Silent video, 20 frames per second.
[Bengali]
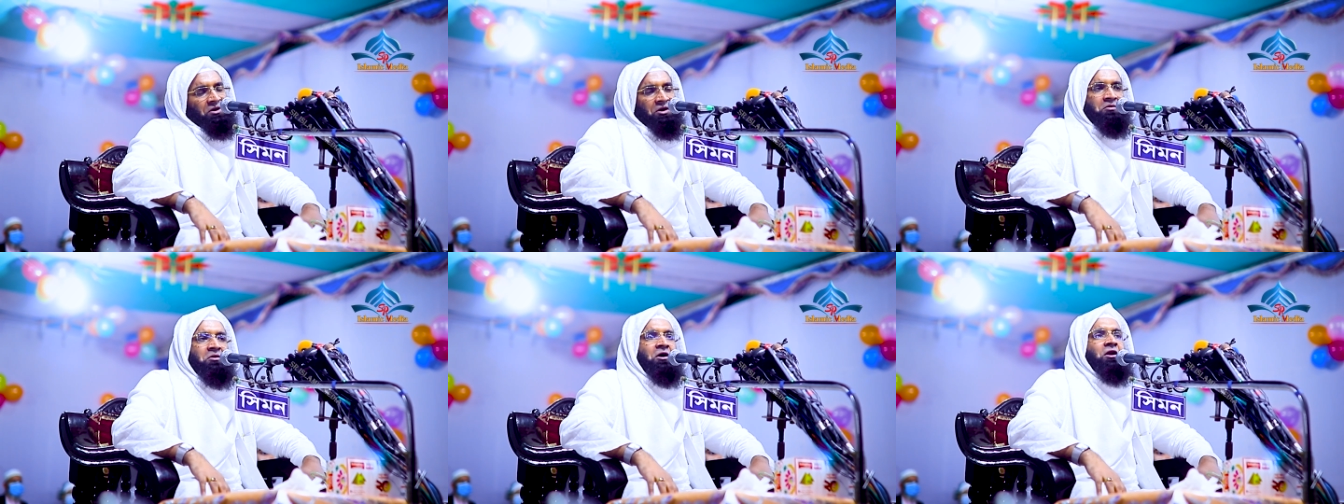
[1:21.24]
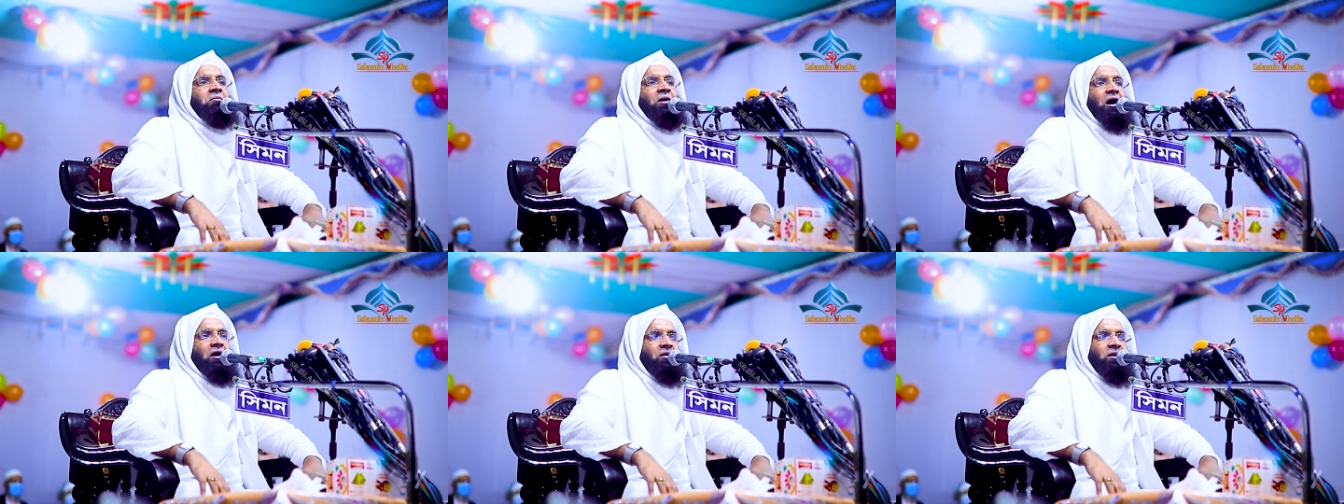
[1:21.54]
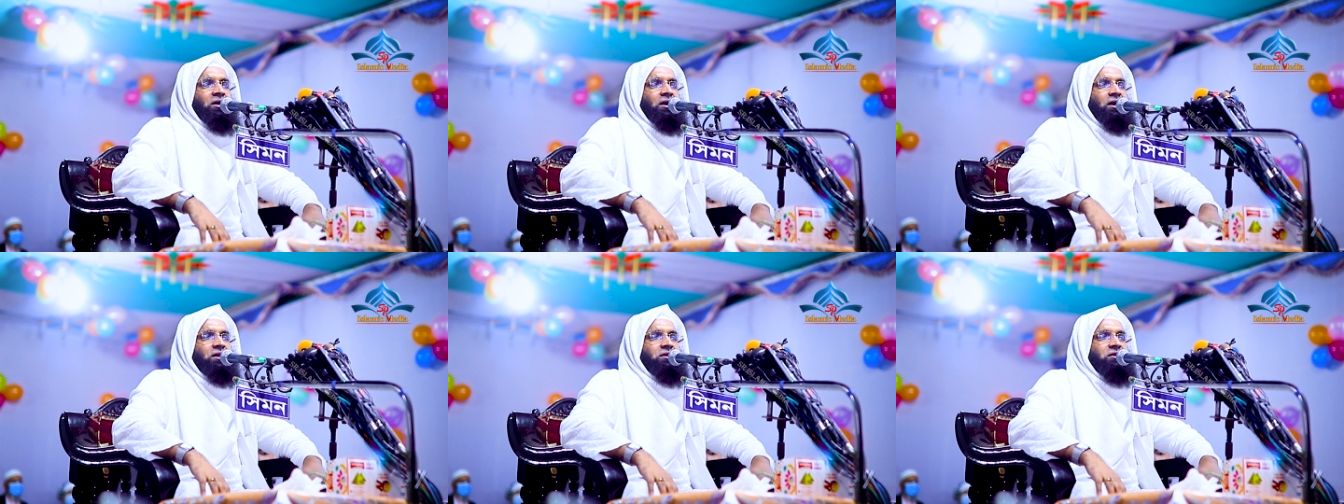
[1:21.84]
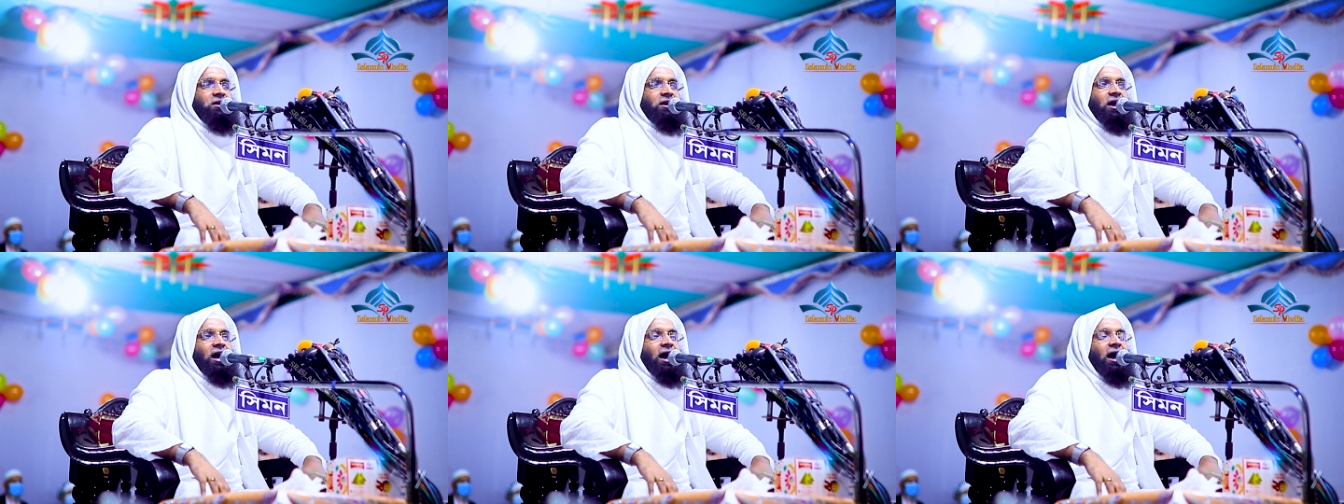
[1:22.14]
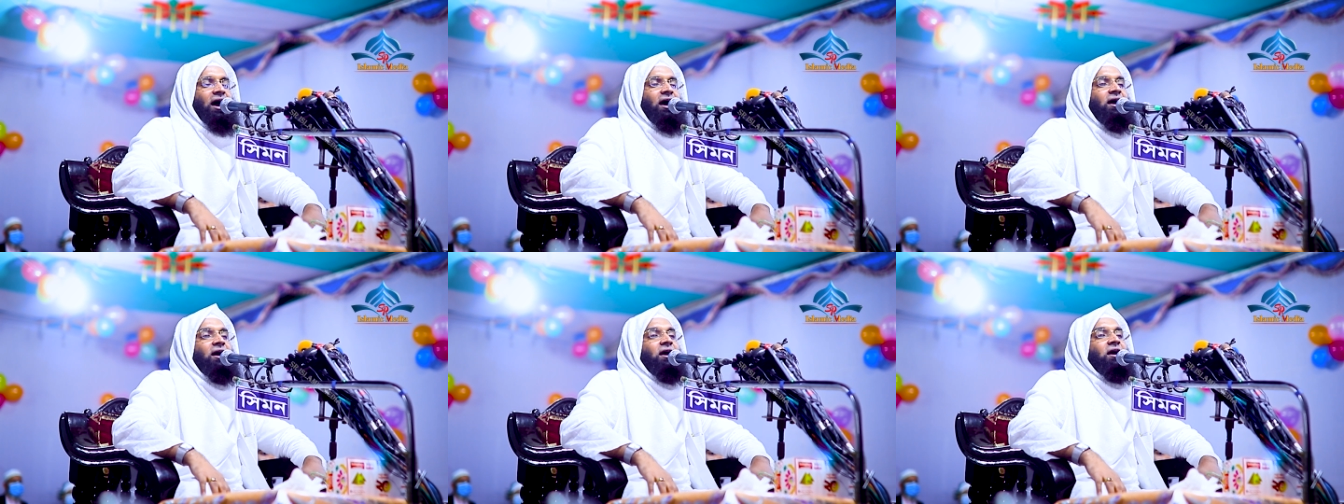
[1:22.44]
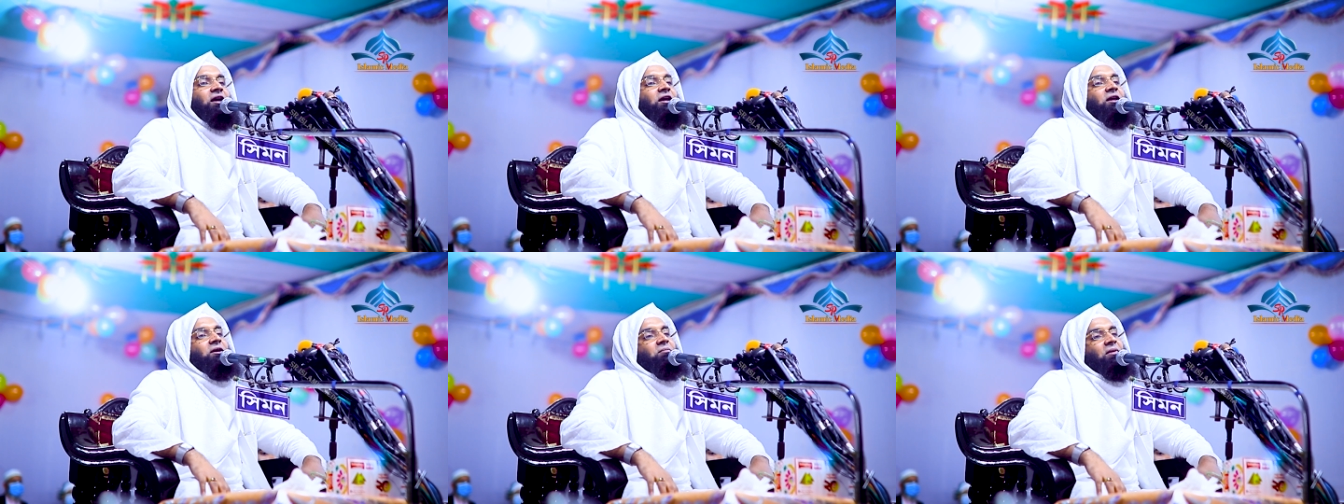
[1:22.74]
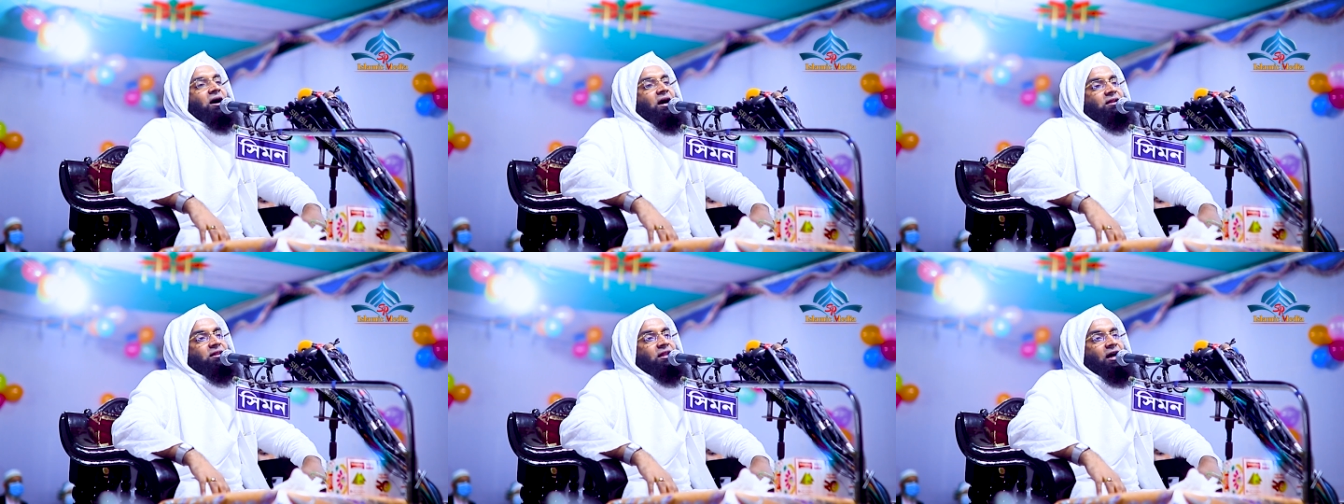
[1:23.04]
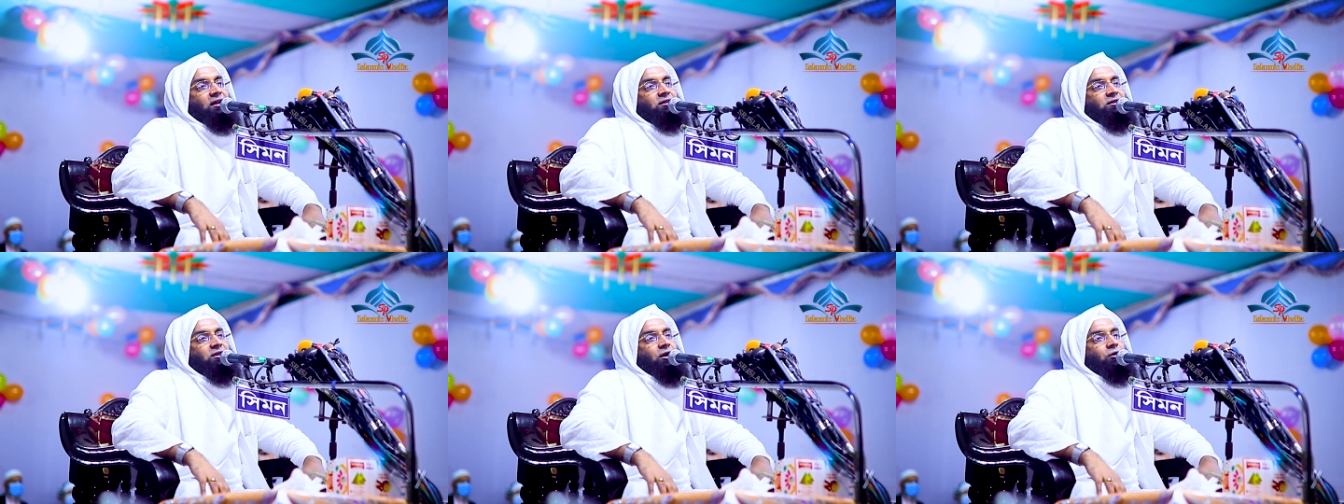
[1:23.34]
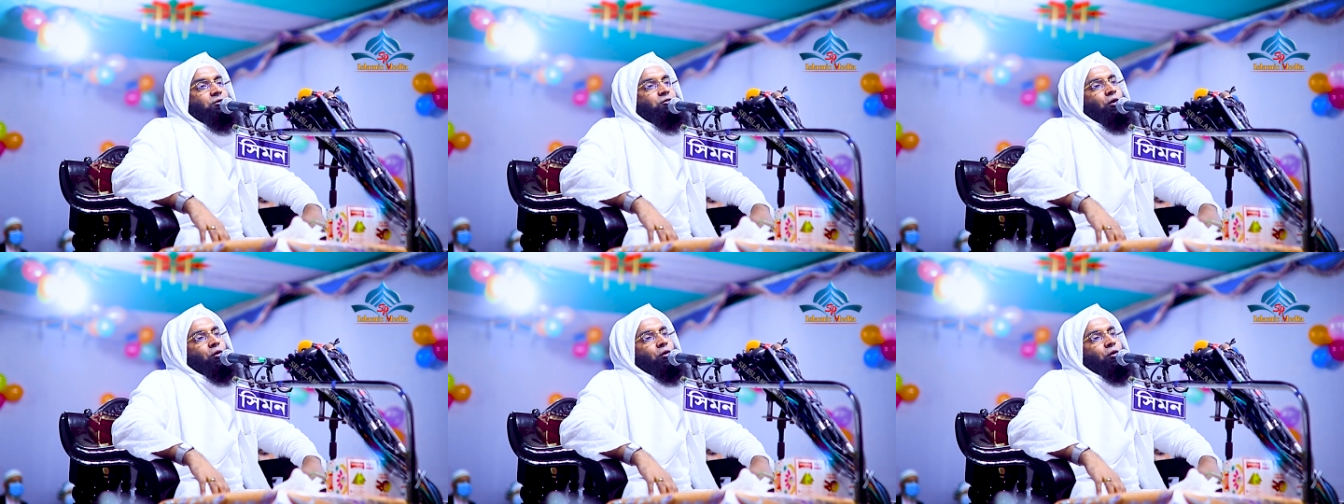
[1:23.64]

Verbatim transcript: এমনি নর্মাল হয়ে গেছে ইমানদারদের